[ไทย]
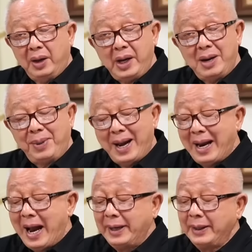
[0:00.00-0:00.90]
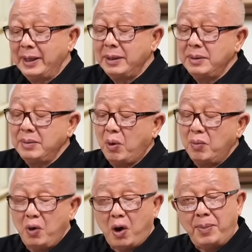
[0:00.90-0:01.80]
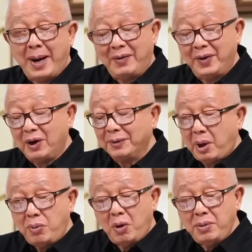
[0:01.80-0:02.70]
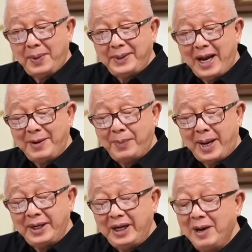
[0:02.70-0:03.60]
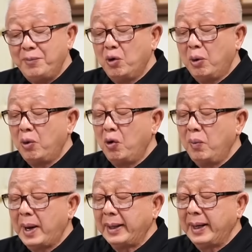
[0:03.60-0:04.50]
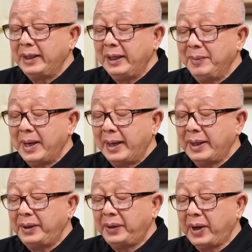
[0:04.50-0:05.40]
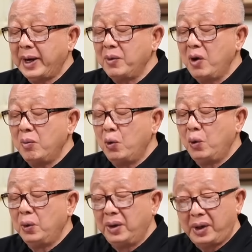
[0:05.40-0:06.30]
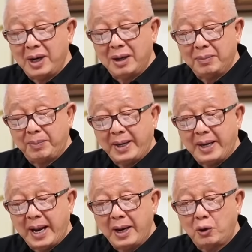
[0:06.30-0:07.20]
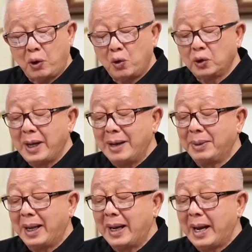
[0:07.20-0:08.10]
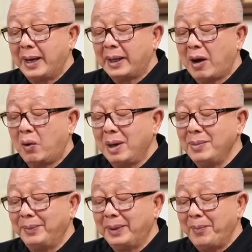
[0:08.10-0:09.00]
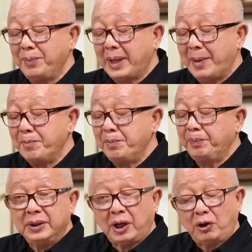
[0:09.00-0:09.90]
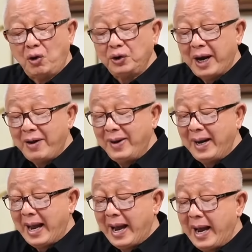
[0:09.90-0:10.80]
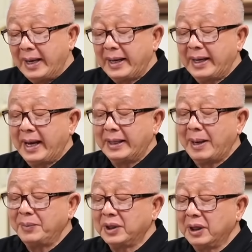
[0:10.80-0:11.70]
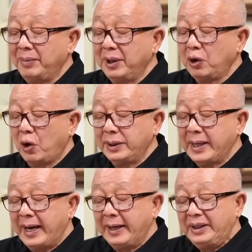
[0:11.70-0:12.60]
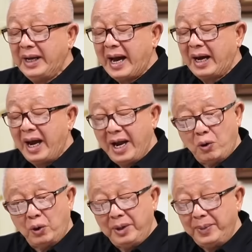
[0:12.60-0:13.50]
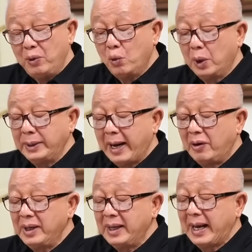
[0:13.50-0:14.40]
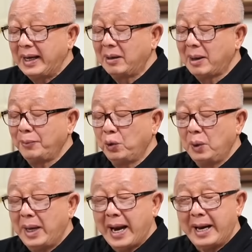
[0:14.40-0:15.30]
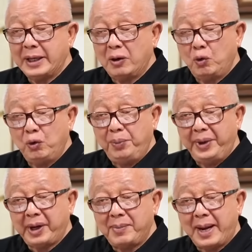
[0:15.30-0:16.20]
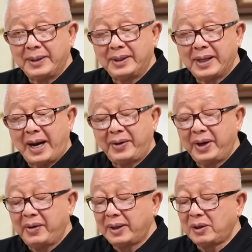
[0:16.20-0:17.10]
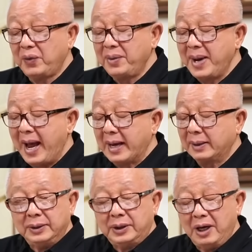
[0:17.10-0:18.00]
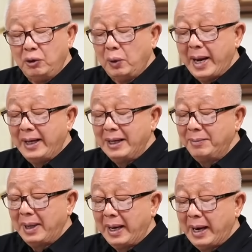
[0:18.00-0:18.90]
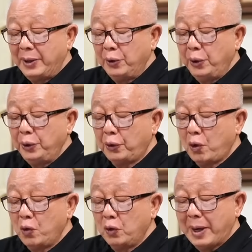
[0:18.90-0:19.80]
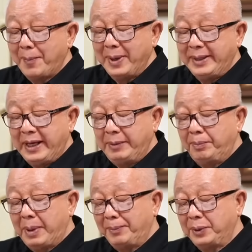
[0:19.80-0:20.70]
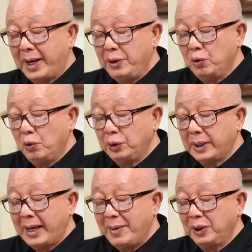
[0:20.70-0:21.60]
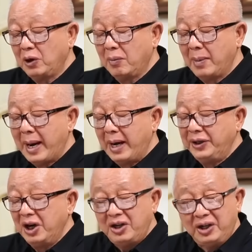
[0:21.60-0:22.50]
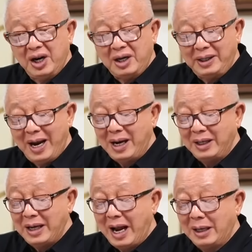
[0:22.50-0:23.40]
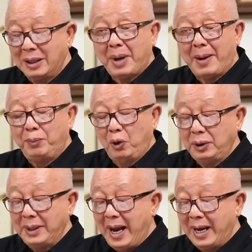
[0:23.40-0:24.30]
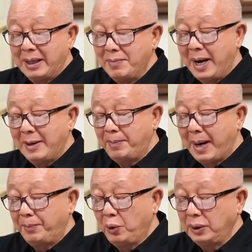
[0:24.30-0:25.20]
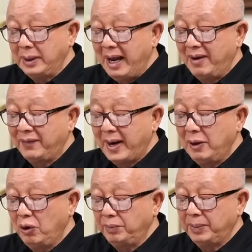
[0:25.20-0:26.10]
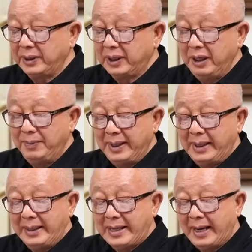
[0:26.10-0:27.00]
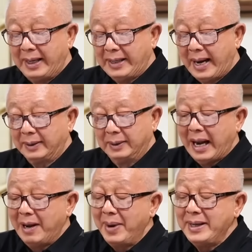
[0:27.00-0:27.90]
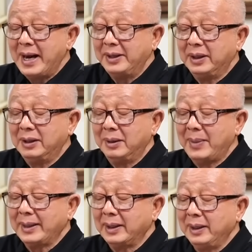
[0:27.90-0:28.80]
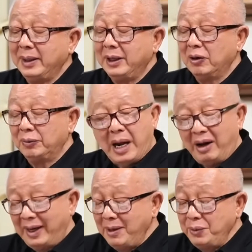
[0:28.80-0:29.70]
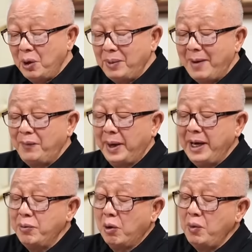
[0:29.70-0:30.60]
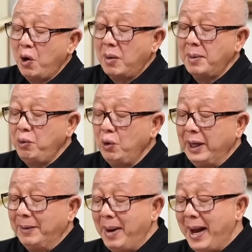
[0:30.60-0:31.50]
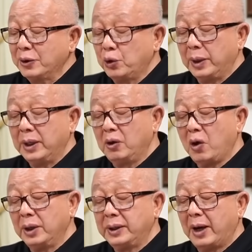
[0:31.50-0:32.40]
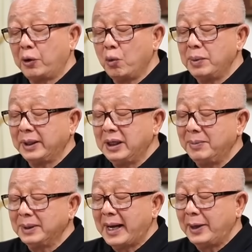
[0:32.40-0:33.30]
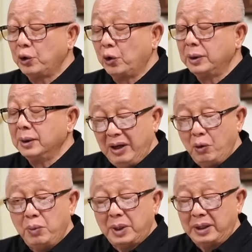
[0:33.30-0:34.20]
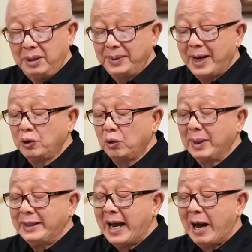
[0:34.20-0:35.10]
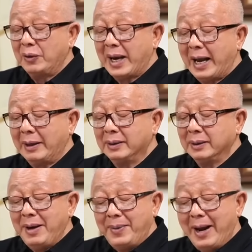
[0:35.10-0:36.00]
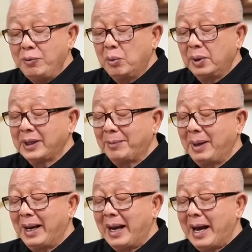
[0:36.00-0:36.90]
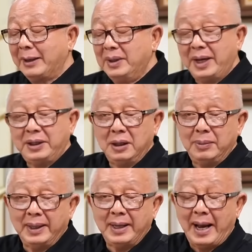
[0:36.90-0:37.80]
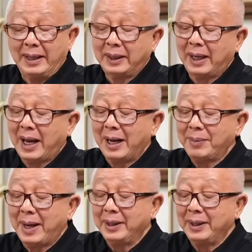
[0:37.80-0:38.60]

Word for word: เรื่องพลังงานนั้นผมขอพักไว้ก่อนเพราะผมกับอาจารย์ปานเทพพัวพงษ์พันธ์และทีมงานได้เตรียมข้อมูลเรื่องปัญหาโครงสร้างพลังงานเอาไว้แบบเต็มๆจะต้องใช้เวลาในการนำเสนอเป็นตอนใหญ่อยากให้คนที่เป็นหัวแถวเรื่องการกำกับดูแลอย่างคุณพิรพันธ์สารีรัตวิภาคซึ่งดูแลเรื่องพลังงานโดตรงนำไปคิดปรับใช้ดูจะได้ไม่ต้องมายึกยึกยักยักปรับลดค่าน้ำมันปรับลดค่าไฟลดภาษีเป็นขยักขยักแต่ไม่ยั่งยืนเลยแม้แต่นิดเดียวเอาล่ะท่านผู้ชมครับวันนี้ผมขอมาพูดอีกภาคส่วนหนึ่งก่อนจะรุมกระทืบประชาชนที่รุมกระทืบประชาชนมายาวนานไม่แพ้ผู้บริษัทพลังงานนั่นคือบรรดาธนาคารพา